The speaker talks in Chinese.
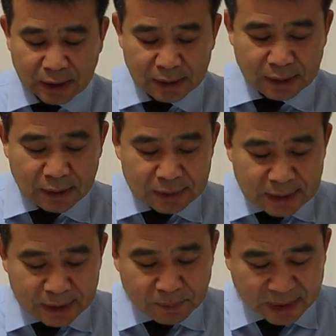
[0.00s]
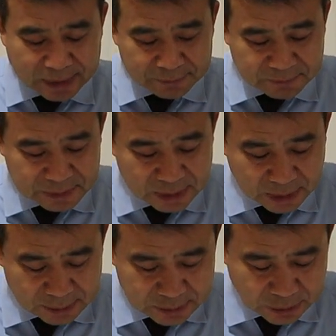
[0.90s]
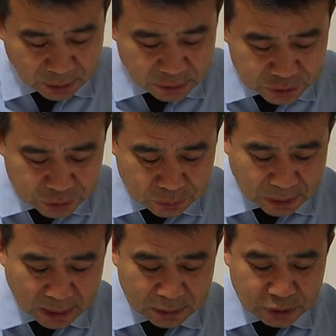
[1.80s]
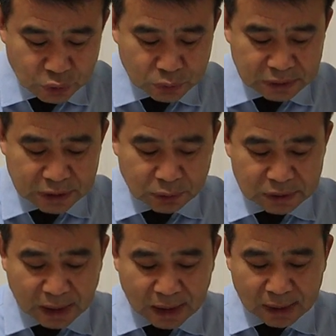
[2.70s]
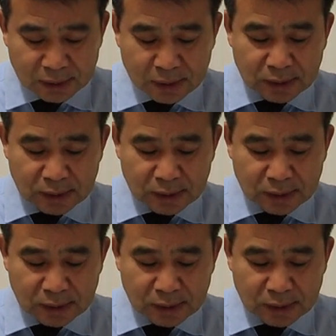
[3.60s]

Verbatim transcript: OK，在这个马太福音啊，第二十九章六第六节啊，